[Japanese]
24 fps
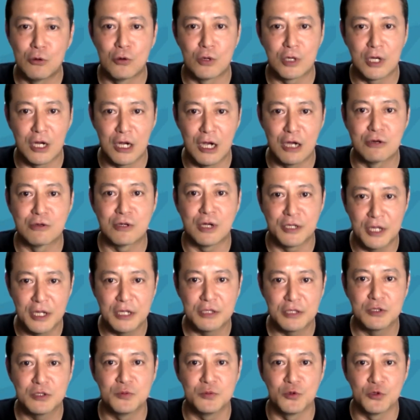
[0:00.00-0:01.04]
効果があるか
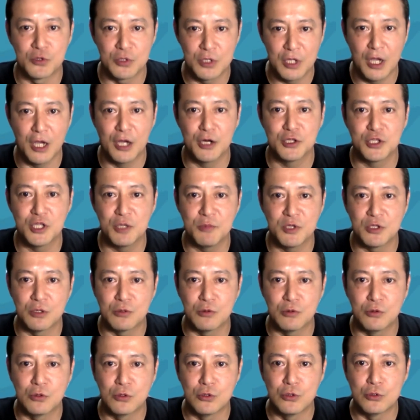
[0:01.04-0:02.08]
なと思って、改め
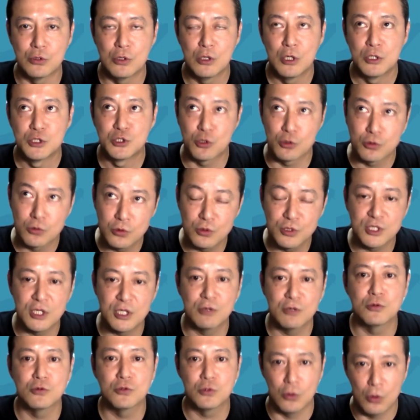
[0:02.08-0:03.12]
てこういうちょっと
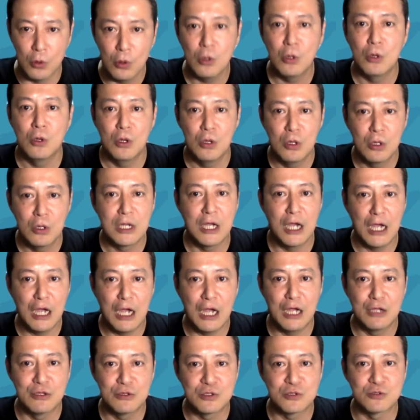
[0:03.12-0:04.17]
したこと
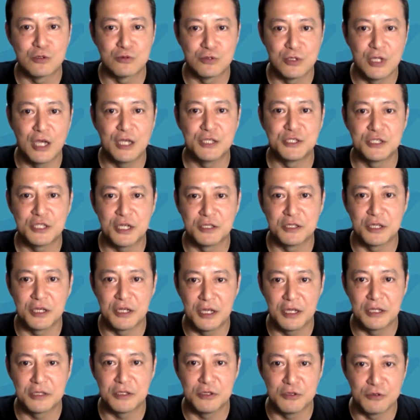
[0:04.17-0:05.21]
があのすごく大事なん
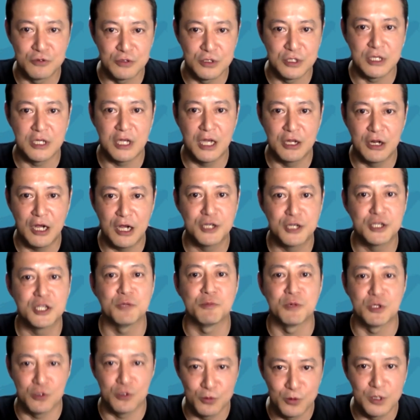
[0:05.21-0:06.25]
だなっていうふうに、
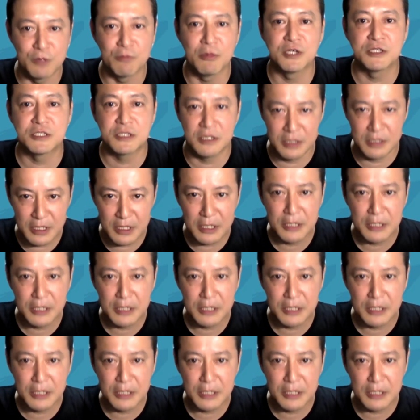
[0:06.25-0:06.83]
改めて思いまし